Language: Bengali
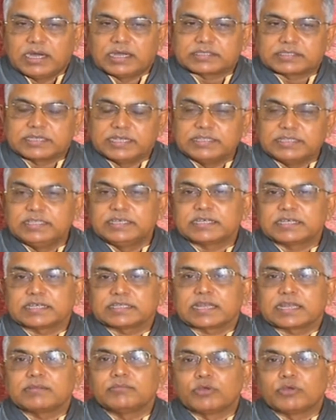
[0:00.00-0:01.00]
আর সেই দিনটাকে
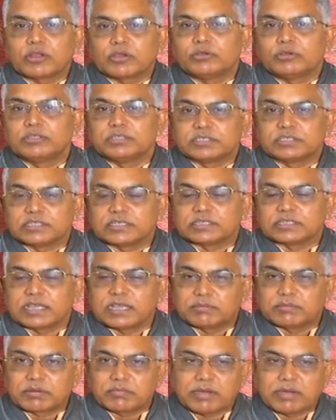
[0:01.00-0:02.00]
তারা মনে করিতেছেন তাই
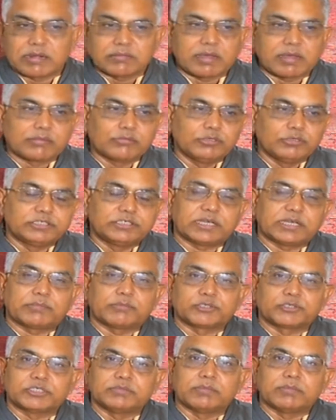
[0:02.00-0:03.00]
আমরা বারবার বলছি এরা
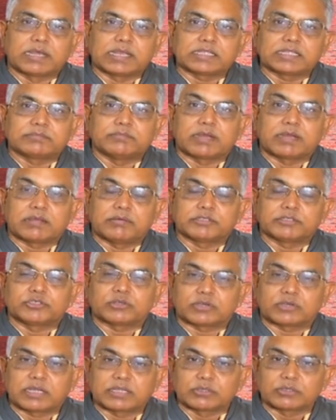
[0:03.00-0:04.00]
পশ্চিম বাংলাদেশ বানাবার
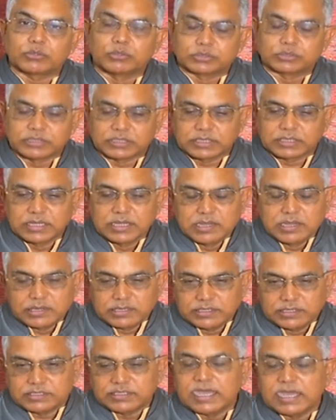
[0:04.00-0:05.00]
চক্রান্ত করছেন
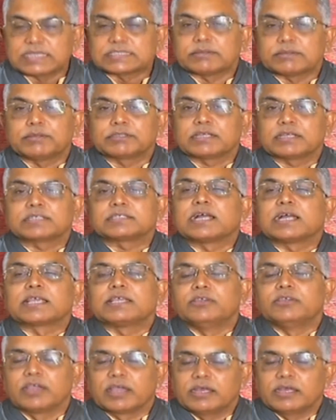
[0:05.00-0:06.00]
ইতিহাস আবার তার
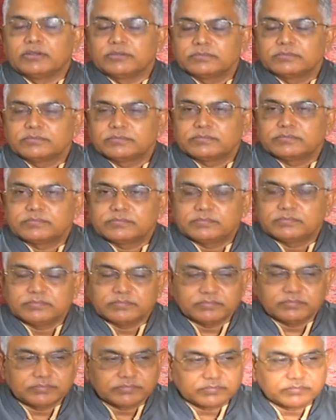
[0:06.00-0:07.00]
সাক্ষী হয়ে গেল
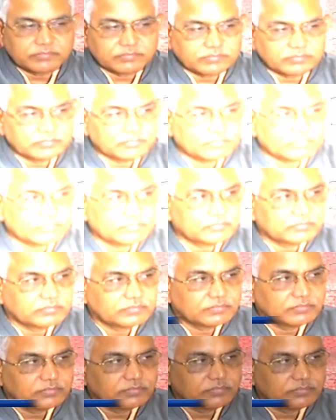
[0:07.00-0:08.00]

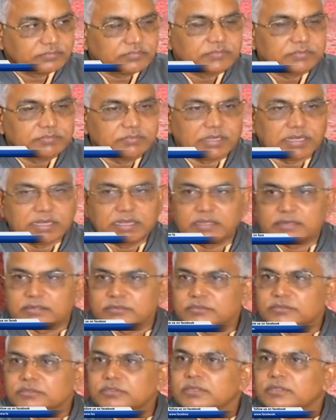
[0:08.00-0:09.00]

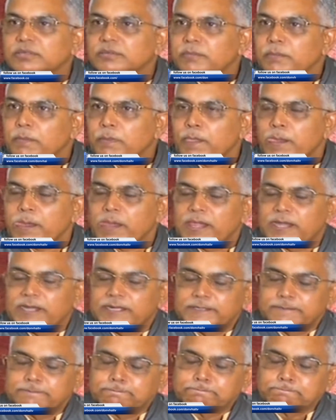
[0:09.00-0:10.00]

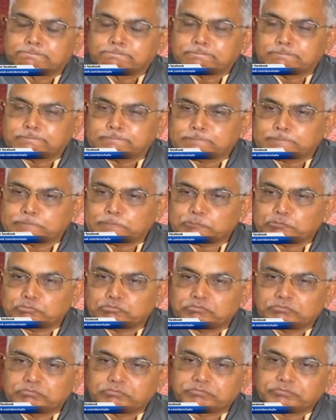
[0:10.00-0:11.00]

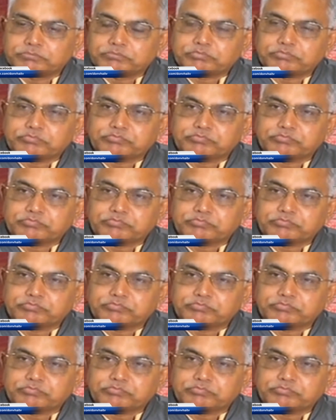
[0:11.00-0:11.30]
তাদের